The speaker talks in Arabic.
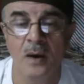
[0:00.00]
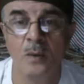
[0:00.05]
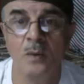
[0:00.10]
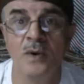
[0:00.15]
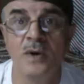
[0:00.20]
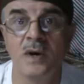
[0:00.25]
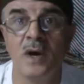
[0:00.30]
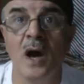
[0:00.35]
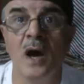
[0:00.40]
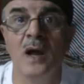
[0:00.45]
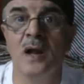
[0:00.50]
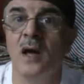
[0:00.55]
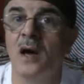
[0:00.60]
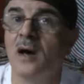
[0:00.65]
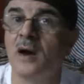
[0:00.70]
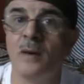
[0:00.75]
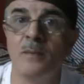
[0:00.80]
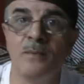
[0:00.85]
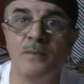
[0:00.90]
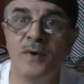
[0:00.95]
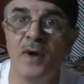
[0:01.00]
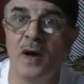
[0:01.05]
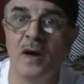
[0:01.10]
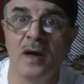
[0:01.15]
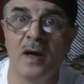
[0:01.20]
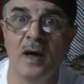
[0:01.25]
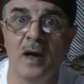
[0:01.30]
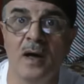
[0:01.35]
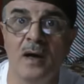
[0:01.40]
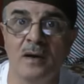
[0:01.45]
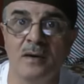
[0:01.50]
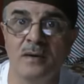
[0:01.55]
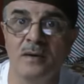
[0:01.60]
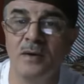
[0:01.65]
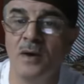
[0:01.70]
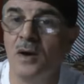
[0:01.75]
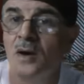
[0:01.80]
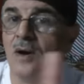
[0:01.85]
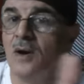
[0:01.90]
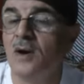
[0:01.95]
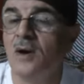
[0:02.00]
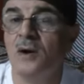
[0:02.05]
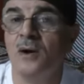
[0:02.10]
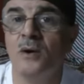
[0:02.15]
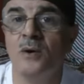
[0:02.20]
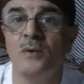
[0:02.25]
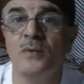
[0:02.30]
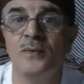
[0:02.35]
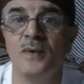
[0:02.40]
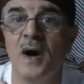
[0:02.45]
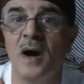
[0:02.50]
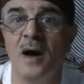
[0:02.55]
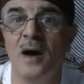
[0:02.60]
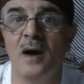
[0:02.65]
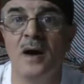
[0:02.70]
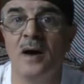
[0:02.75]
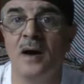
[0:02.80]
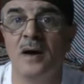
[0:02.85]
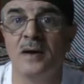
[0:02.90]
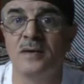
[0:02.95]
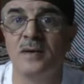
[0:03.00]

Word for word: وان كان يا رب فيه خير وفاه